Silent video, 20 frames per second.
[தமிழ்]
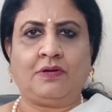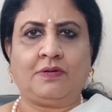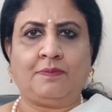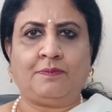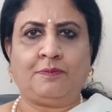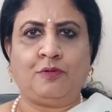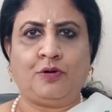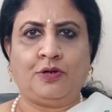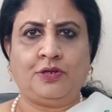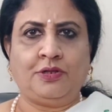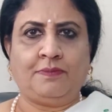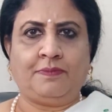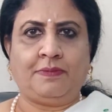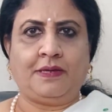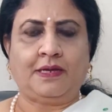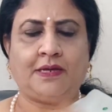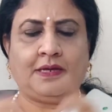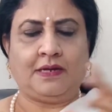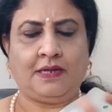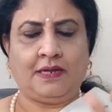உங்களுக்கு
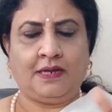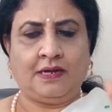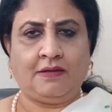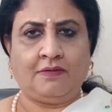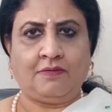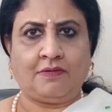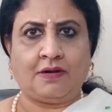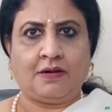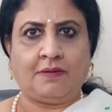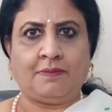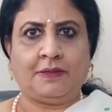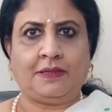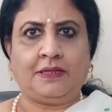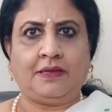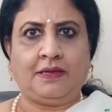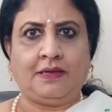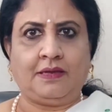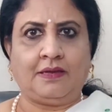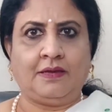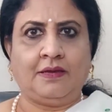புகழ்ந்துப்பீங்க நீங்களே உங்களை
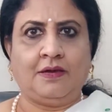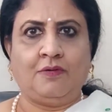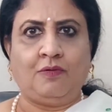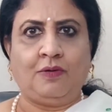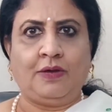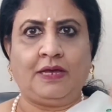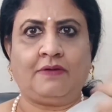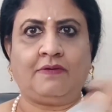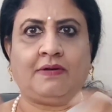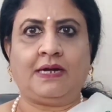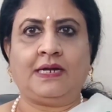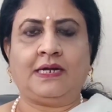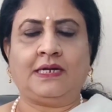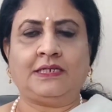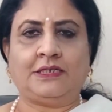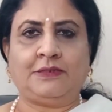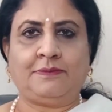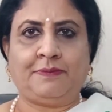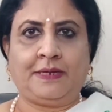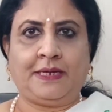பற்றி உயர்வாக
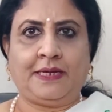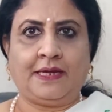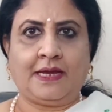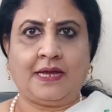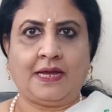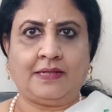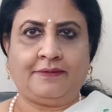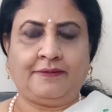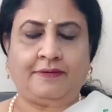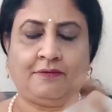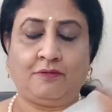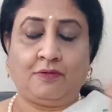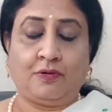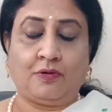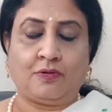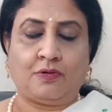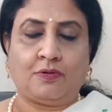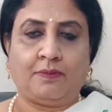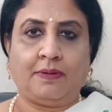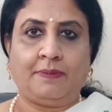நினச்சிப்பீங்க அதுவே
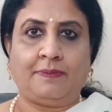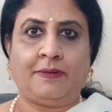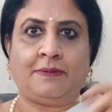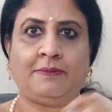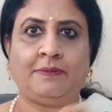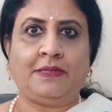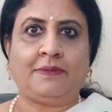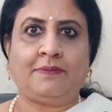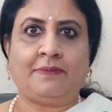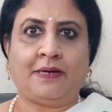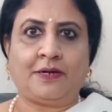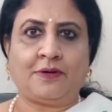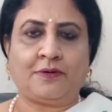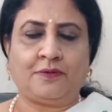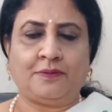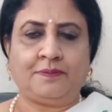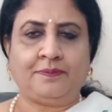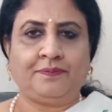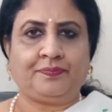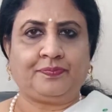உங்களுக்கு ரொம்ப பெருமிதமாக
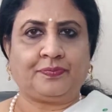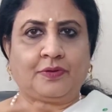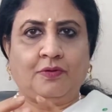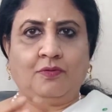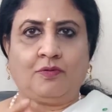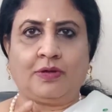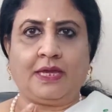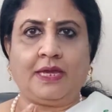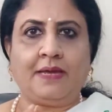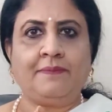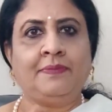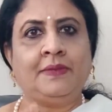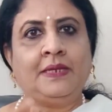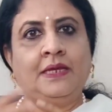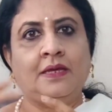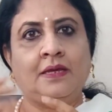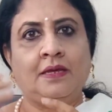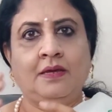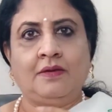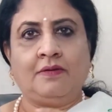இருக்கும் ஓகே
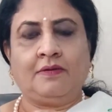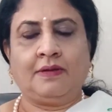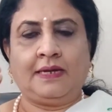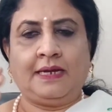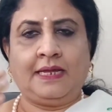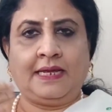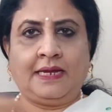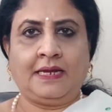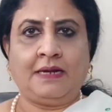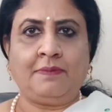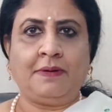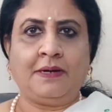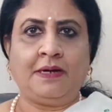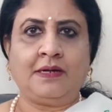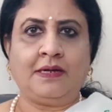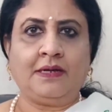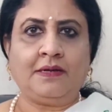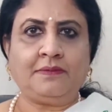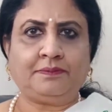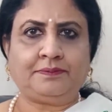நீங்கள் என்ன
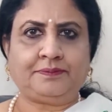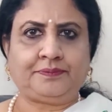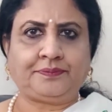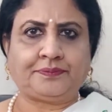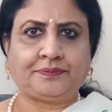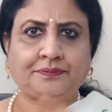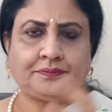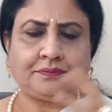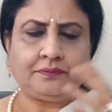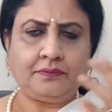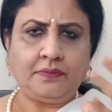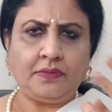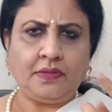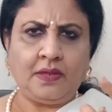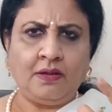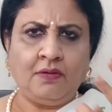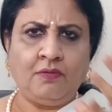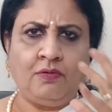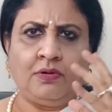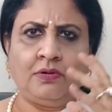பண்ணுங்கள்
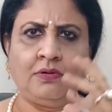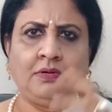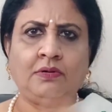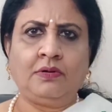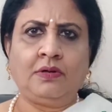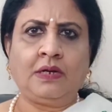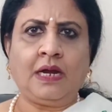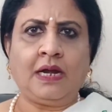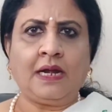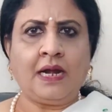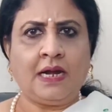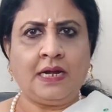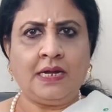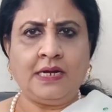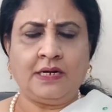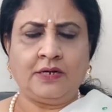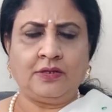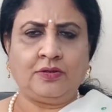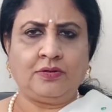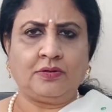ஒரு கண்ணாடி
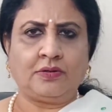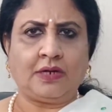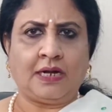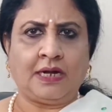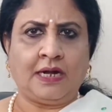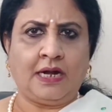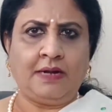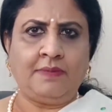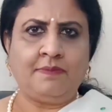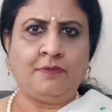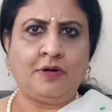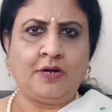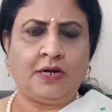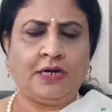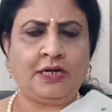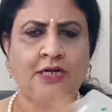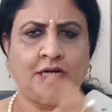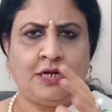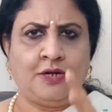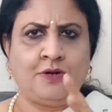எடுத்து கண்ணாடி
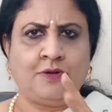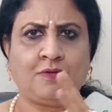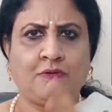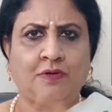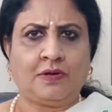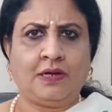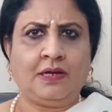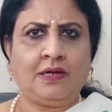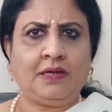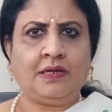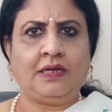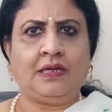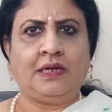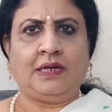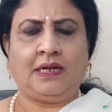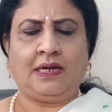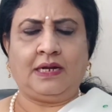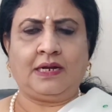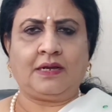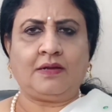முன்னாடி நின்றுக்கோங்க
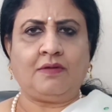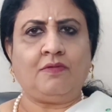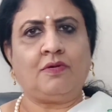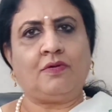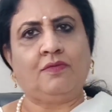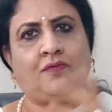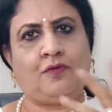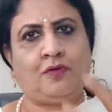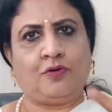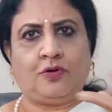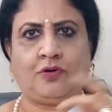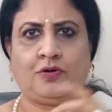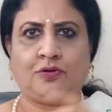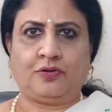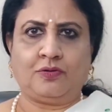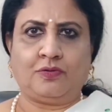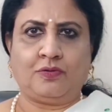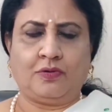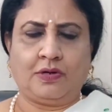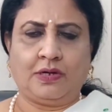இல்லைனாக்கா உங்கள் ஃபோட்டோ
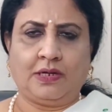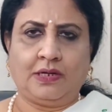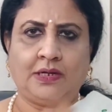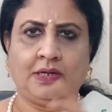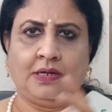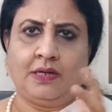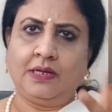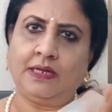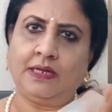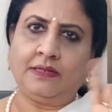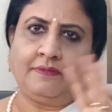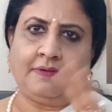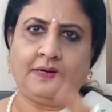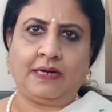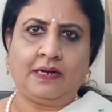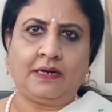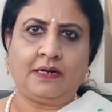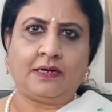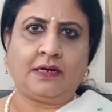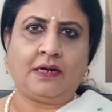எடுத்துக்கோங்க எது
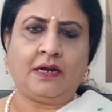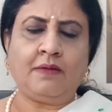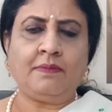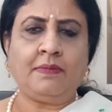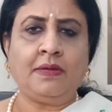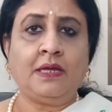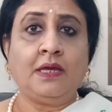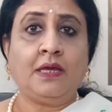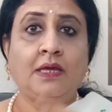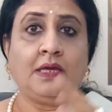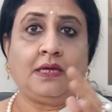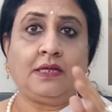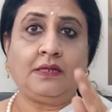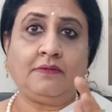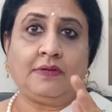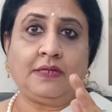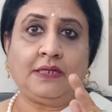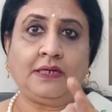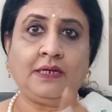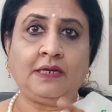வேணாலும் இருக்கலாம் இது
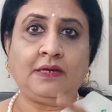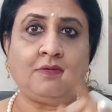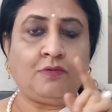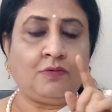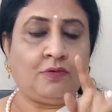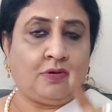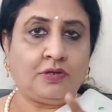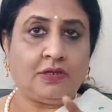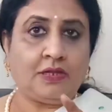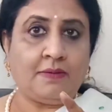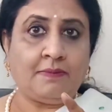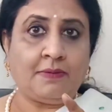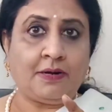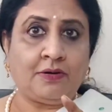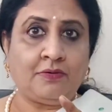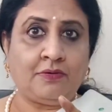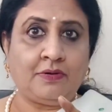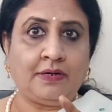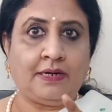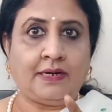வந்து நீங்கள் உங்களுக்கு தான்
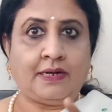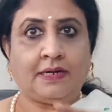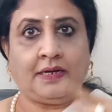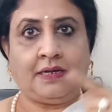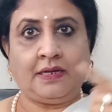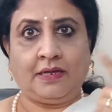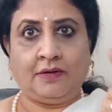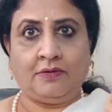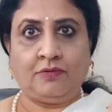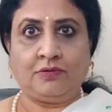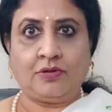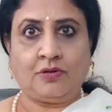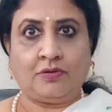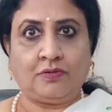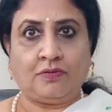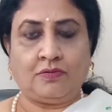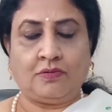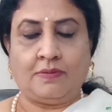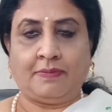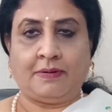பண்ணணும் இல்லை நீங்கள்
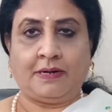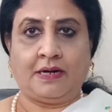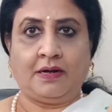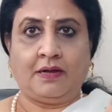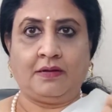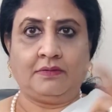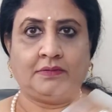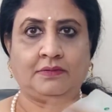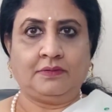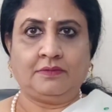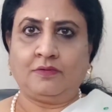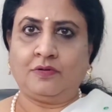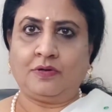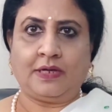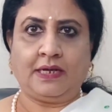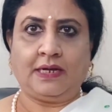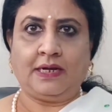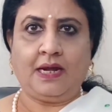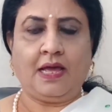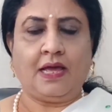இன்னொருத்தருக்கு கூட பண்ணலாம்
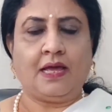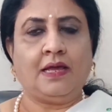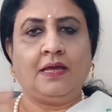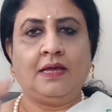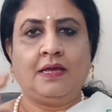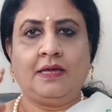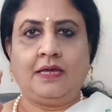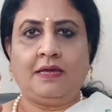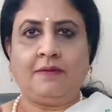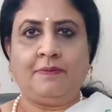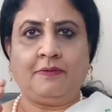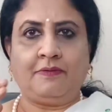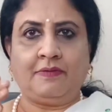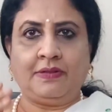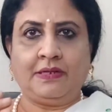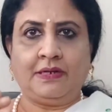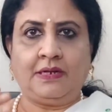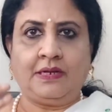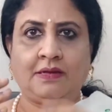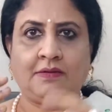ஓகேங்களா இப்போ
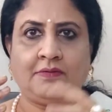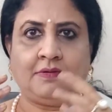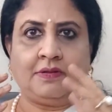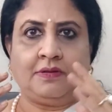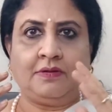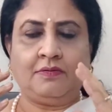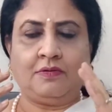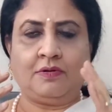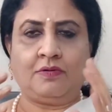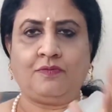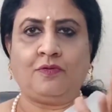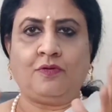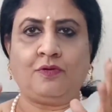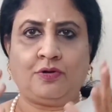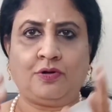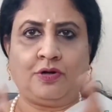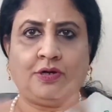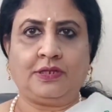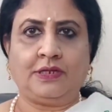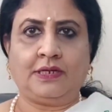வந்து நீங்கள் வந்து ஒரு
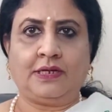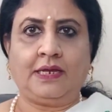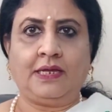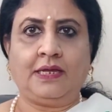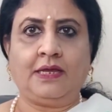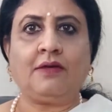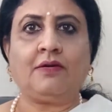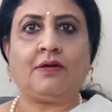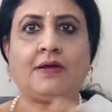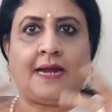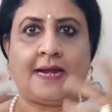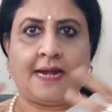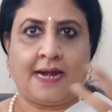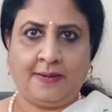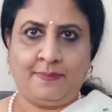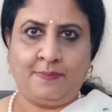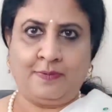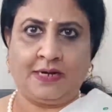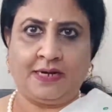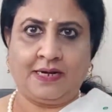ஃபோட்டோ எடுத்துக்கிறீங்க
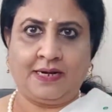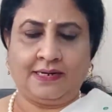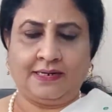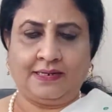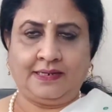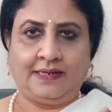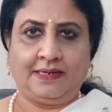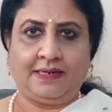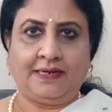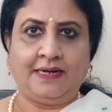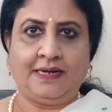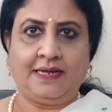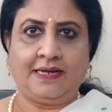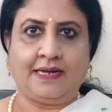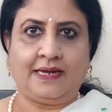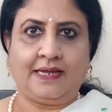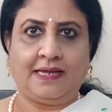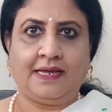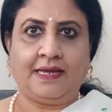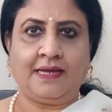கண்ணாடி முன்னாடி
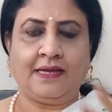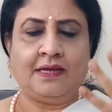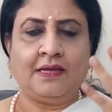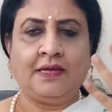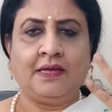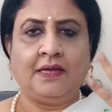நின்றுக்கிறீங்க